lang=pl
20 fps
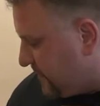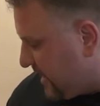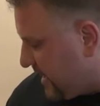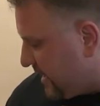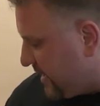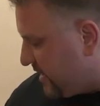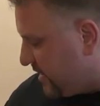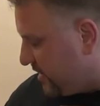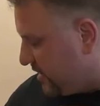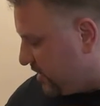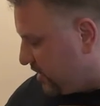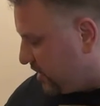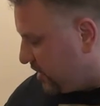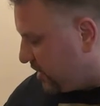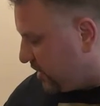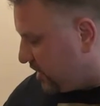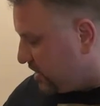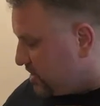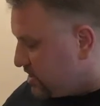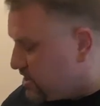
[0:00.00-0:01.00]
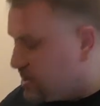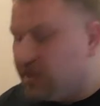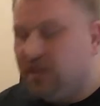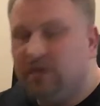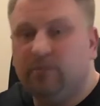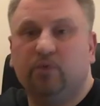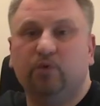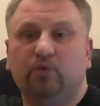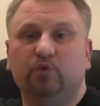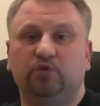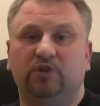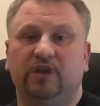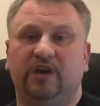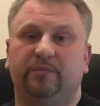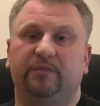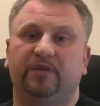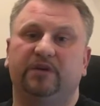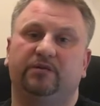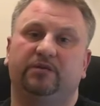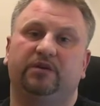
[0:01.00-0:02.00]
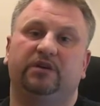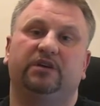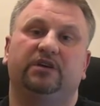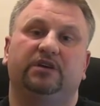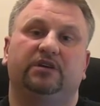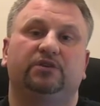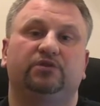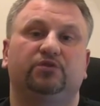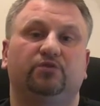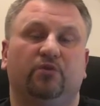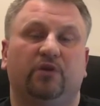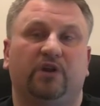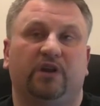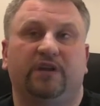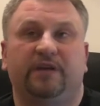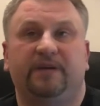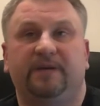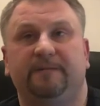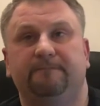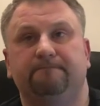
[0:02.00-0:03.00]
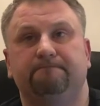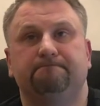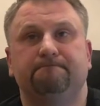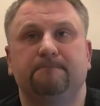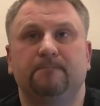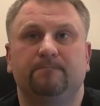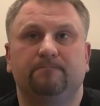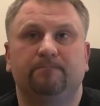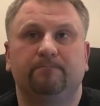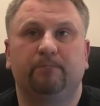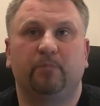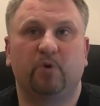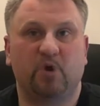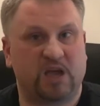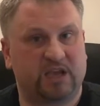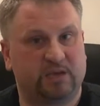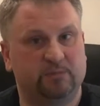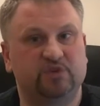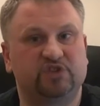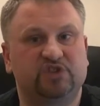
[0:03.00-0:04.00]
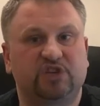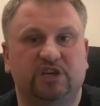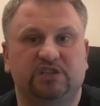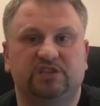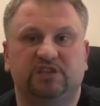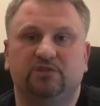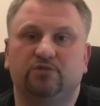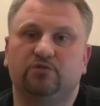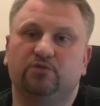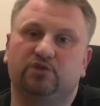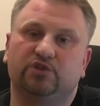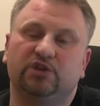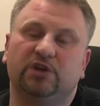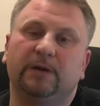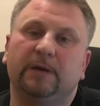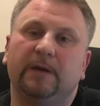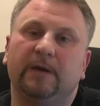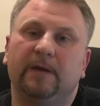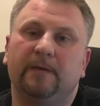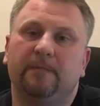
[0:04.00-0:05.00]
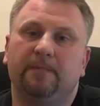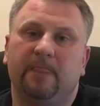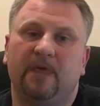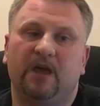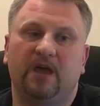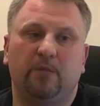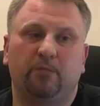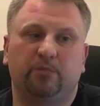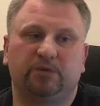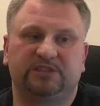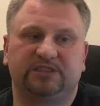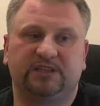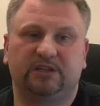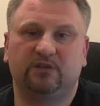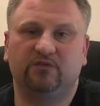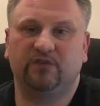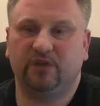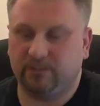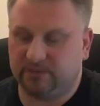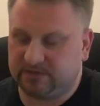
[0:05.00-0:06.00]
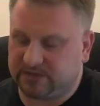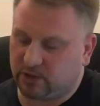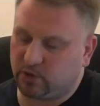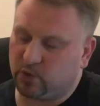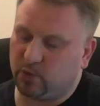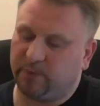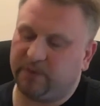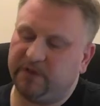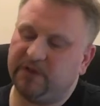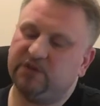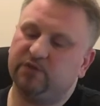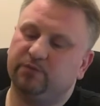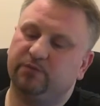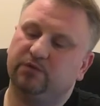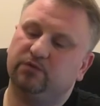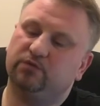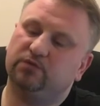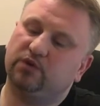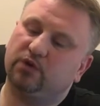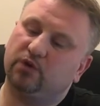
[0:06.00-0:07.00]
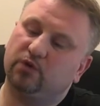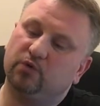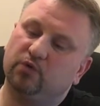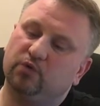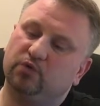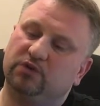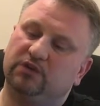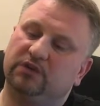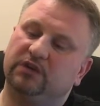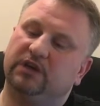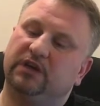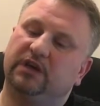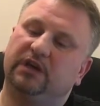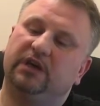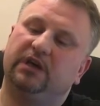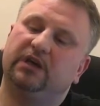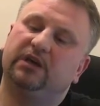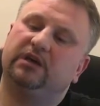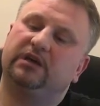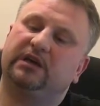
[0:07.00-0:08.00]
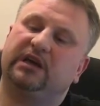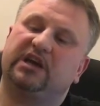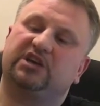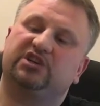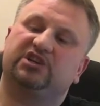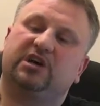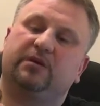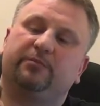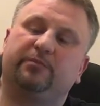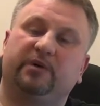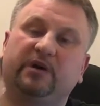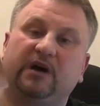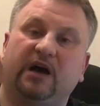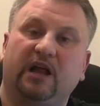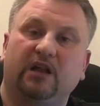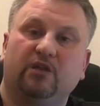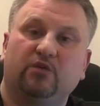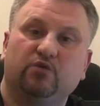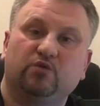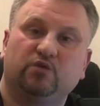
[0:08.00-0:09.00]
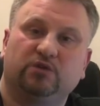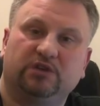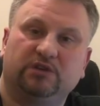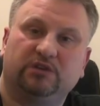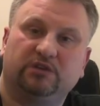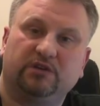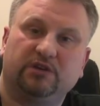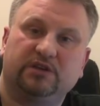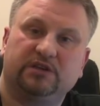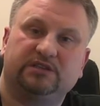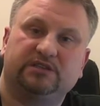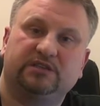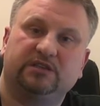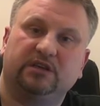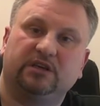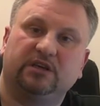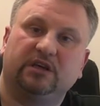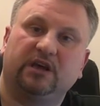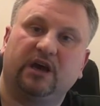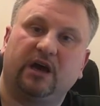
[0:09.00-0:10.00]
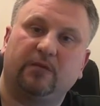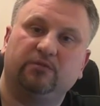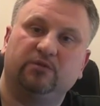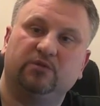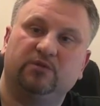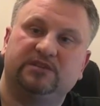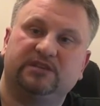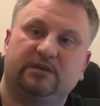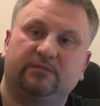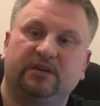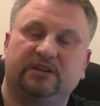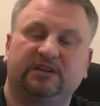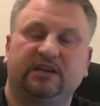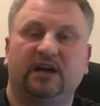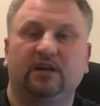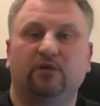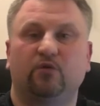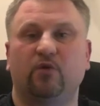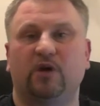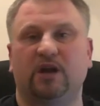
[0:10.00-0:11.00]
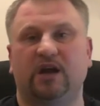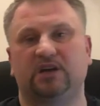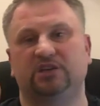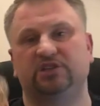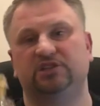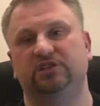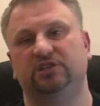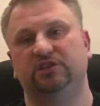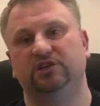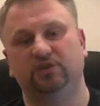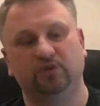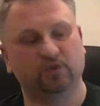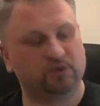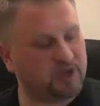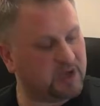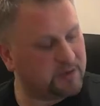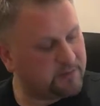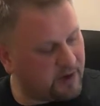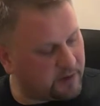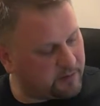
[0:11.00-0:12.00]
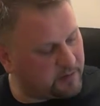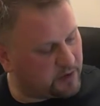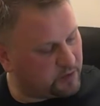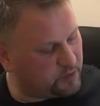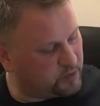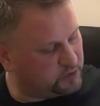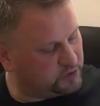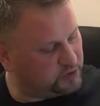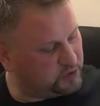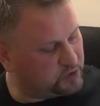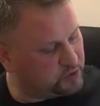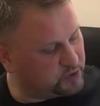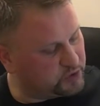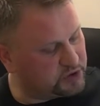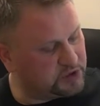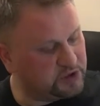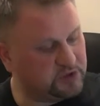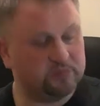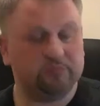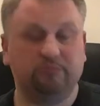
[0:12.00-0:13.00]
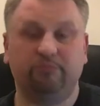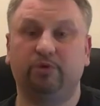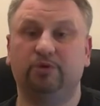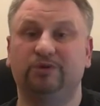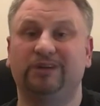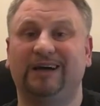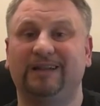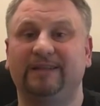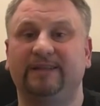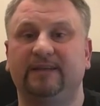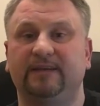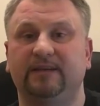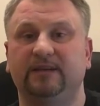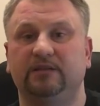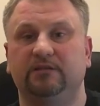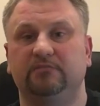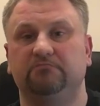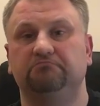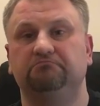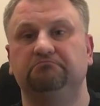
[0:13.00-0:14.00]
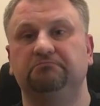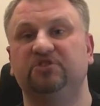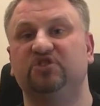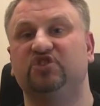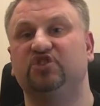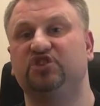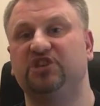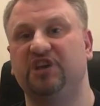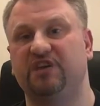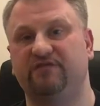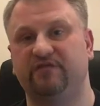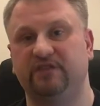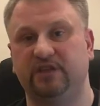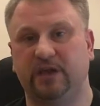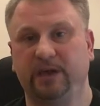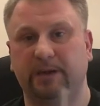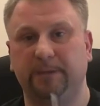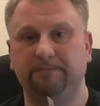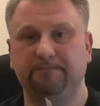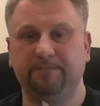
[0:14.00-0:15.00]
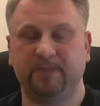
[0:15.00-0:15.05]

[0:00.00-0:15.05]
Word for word: E, innym udem, który po jakimś czasie już postanowiłem zakupić, był to ud Kashab al-Ud i to jest Abdul Samad al-Qarashi. I tutaj mamy ud już podany drzewnie.